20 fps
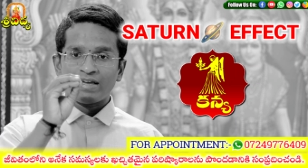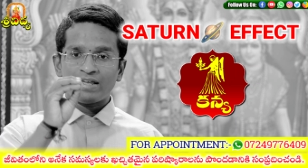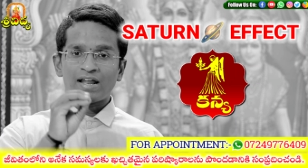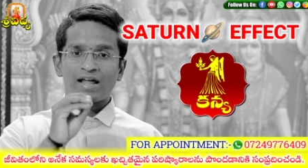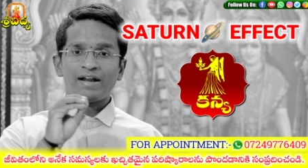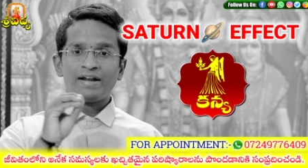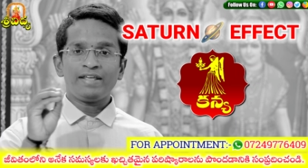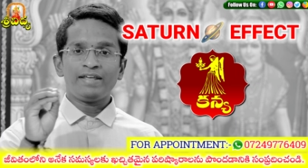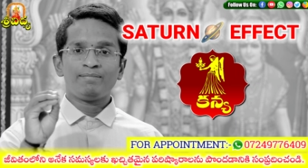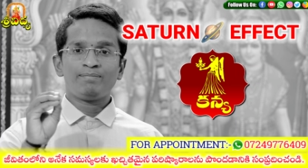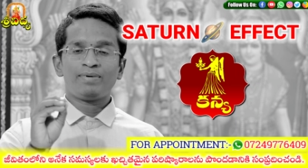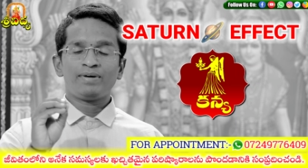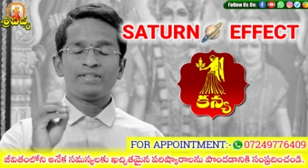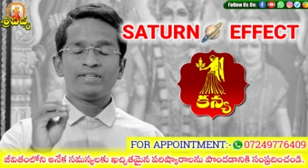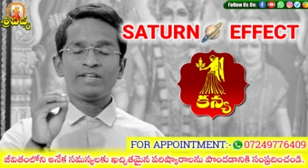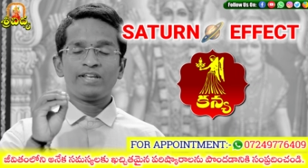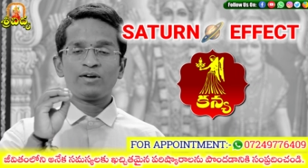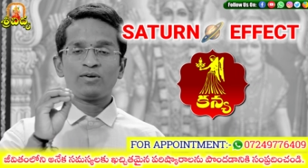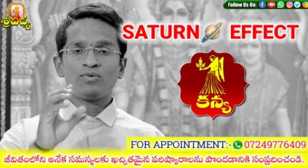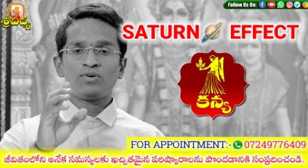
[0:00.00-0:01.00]
ఎలాంటి
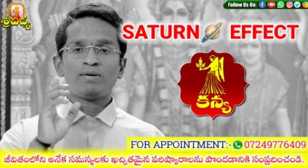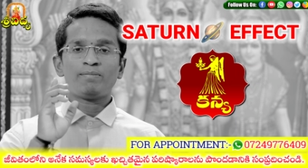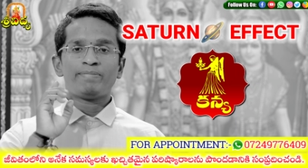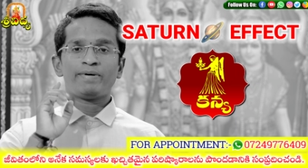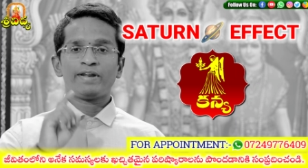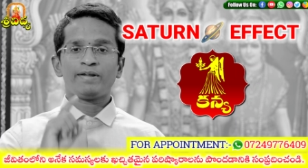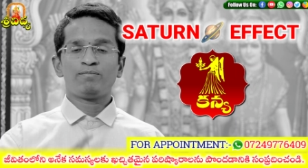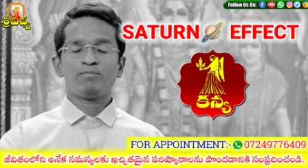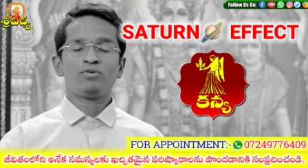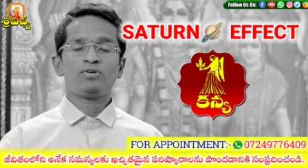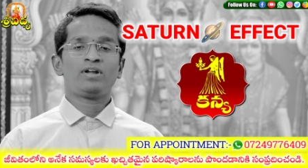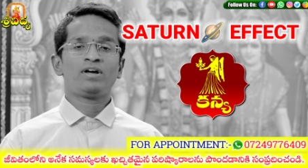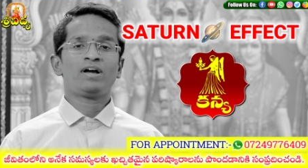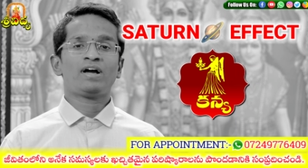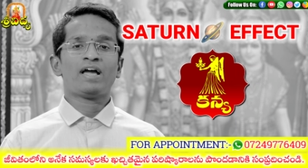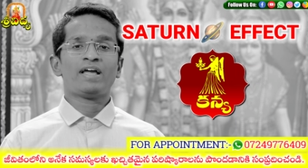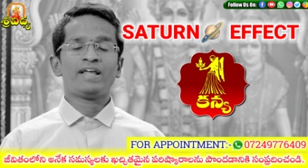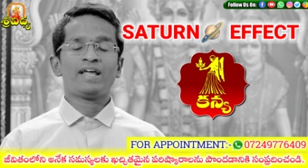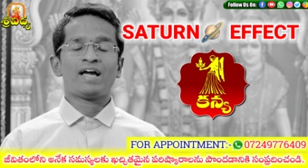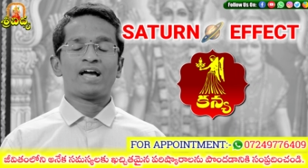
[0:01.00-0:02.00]
ఇబ్బంది లేకుండా
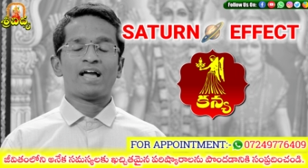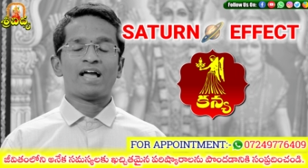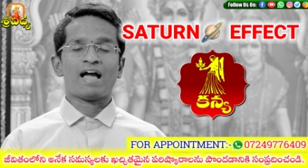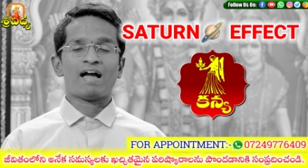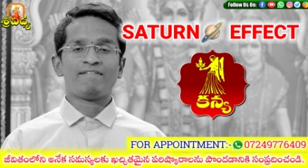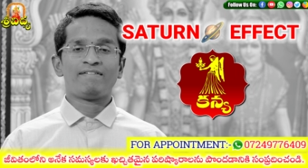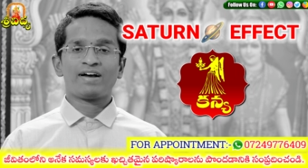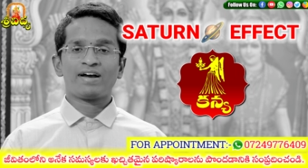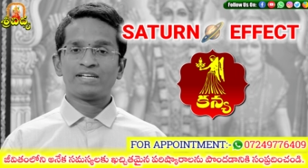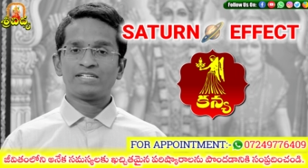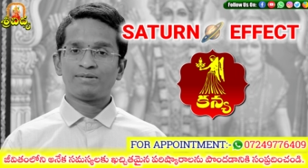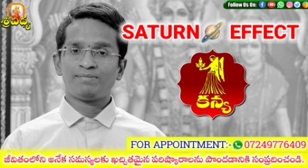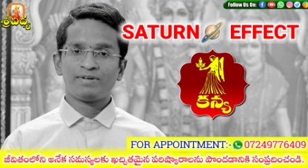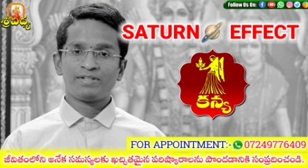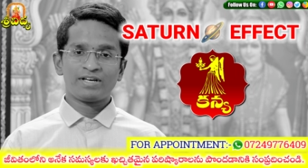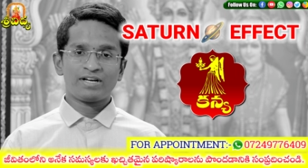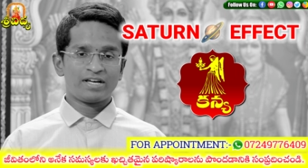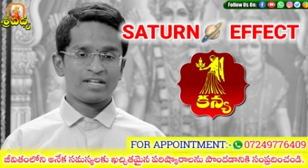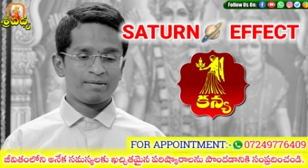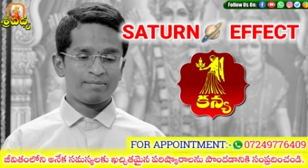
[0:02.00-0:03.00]
పరిపూర్ణంగా అయ్యే అవకాశం
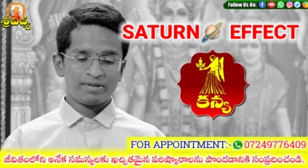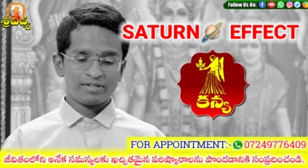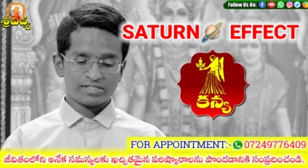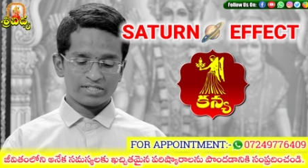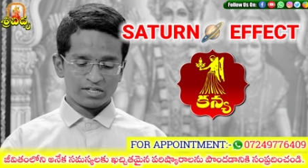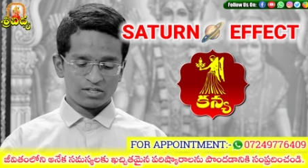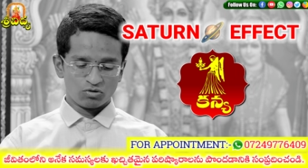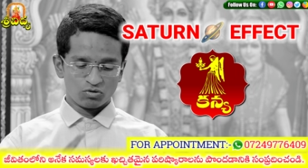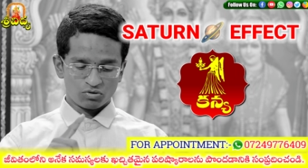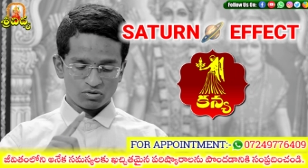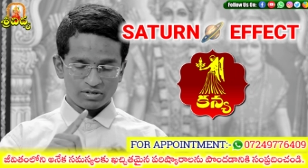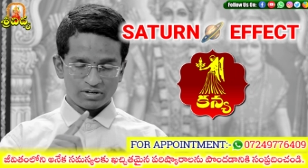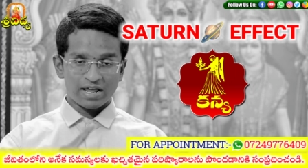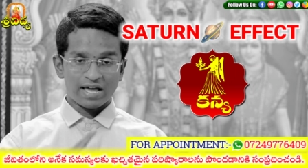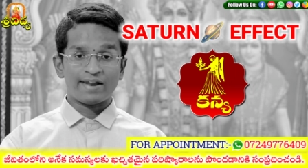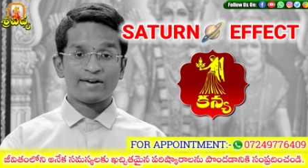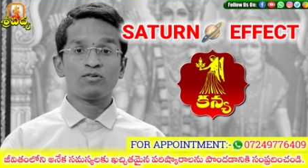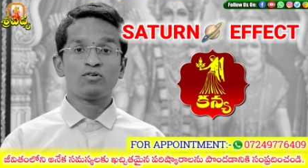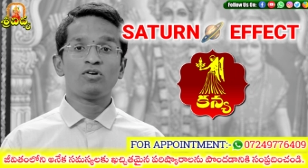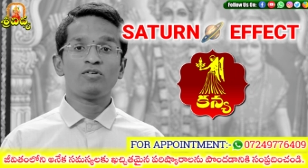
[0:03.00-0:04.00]
అయితే కనిపించలేదు
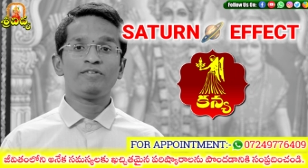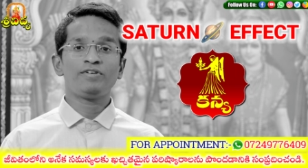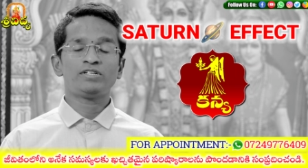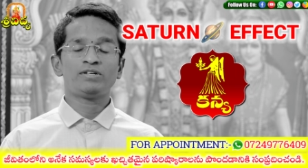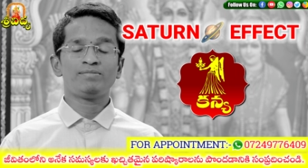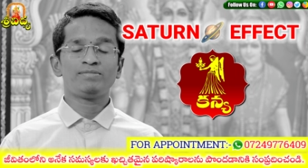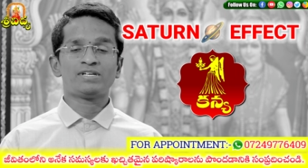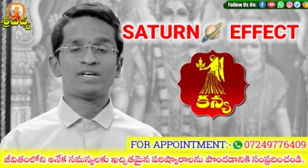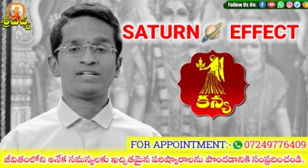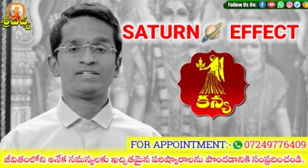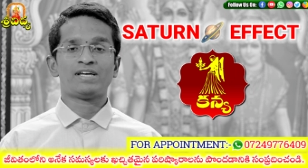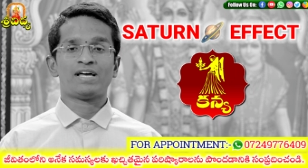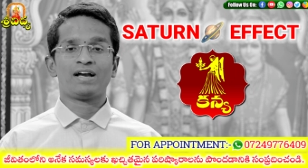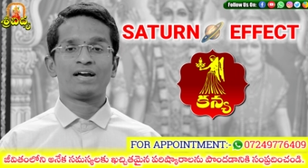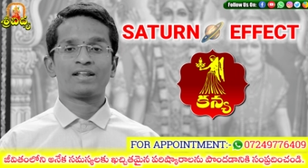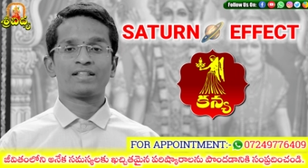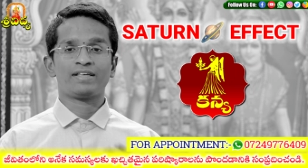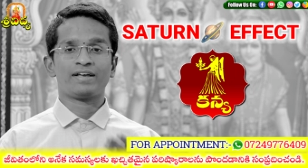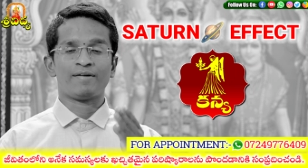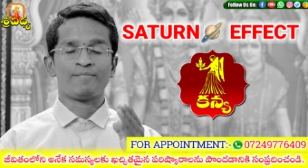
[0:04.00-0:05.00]
నాలుగో విషయం చాలా
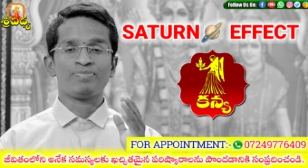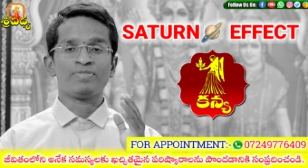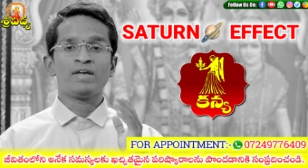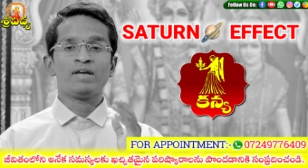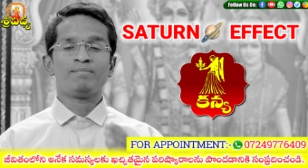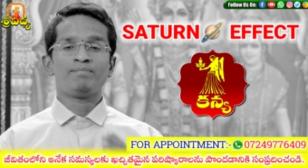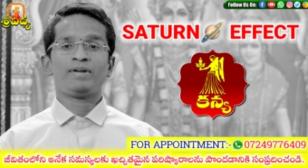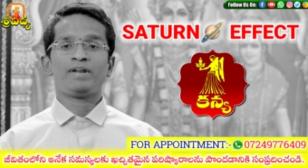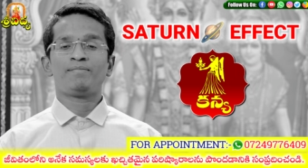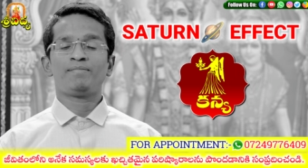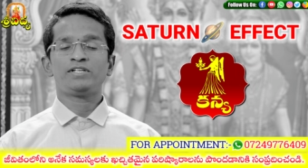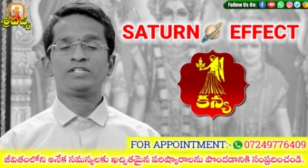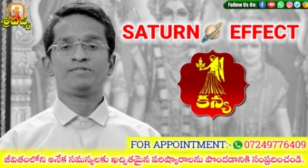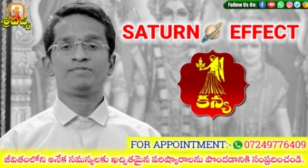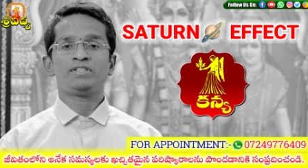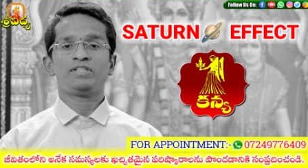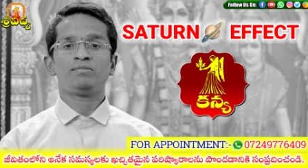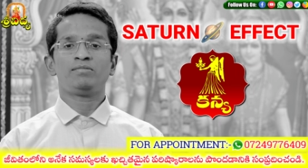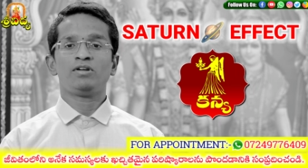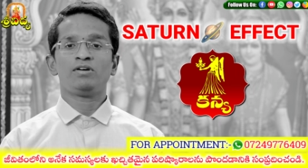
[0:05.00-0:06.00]
జాగ్రత్తగా ప్రేమ
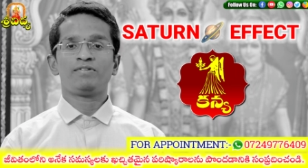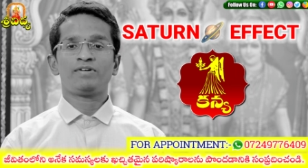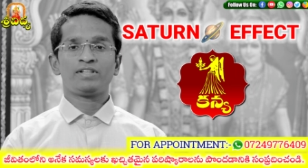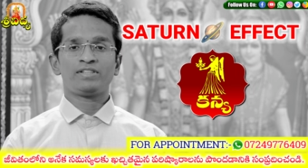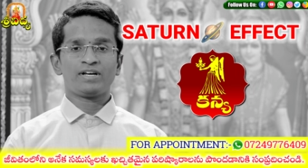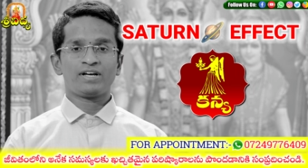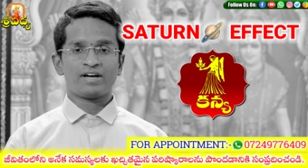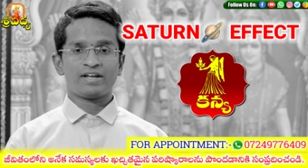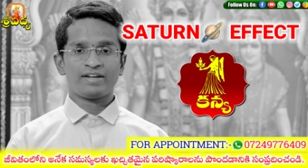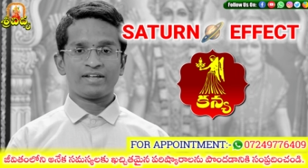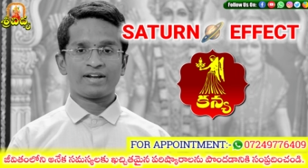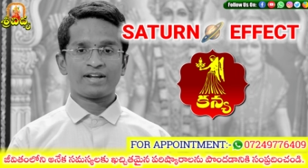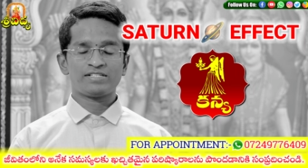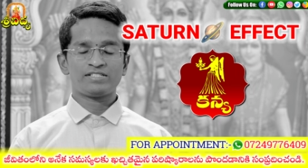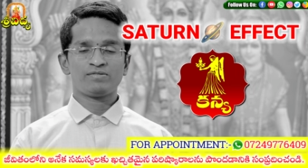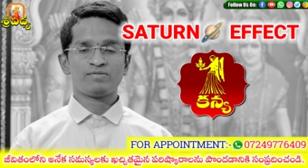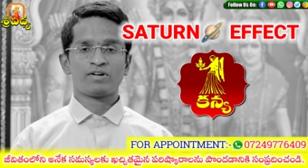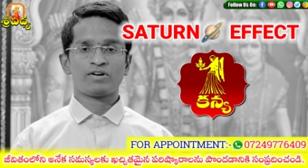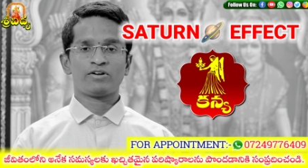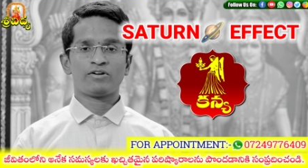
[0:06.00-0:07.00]
జీవితంలో ఎవరైతే
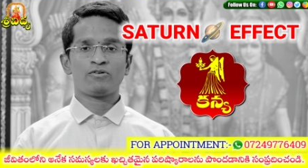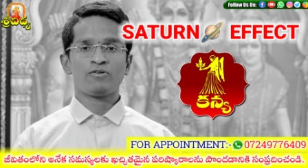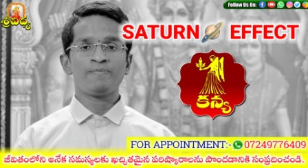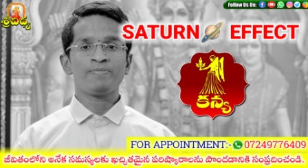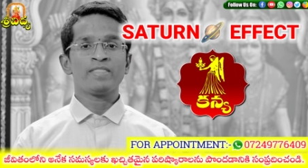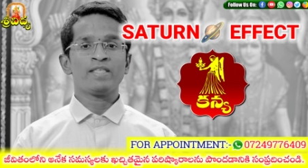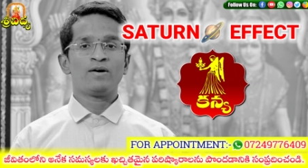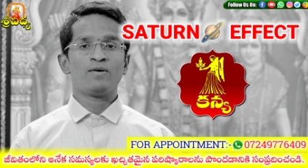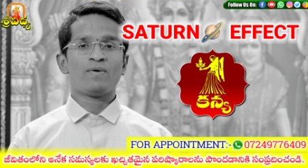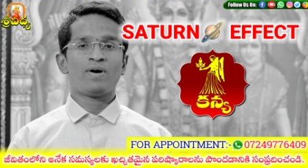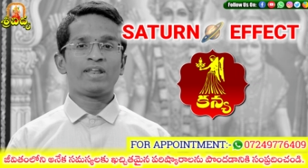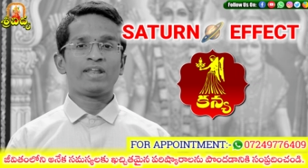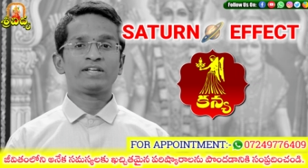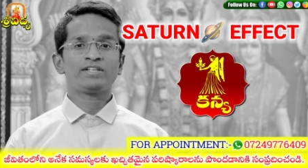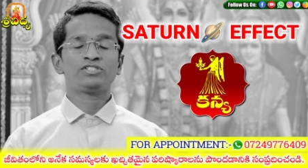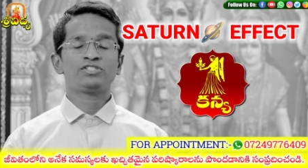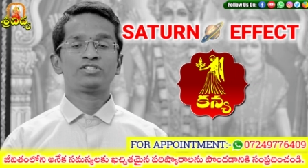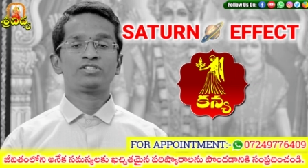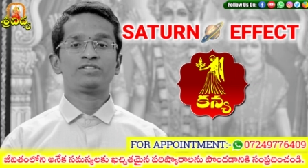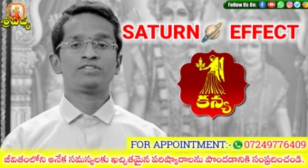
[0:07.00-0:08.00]
కన్యారాశి వారు ఉన్నారో వాళ్ళ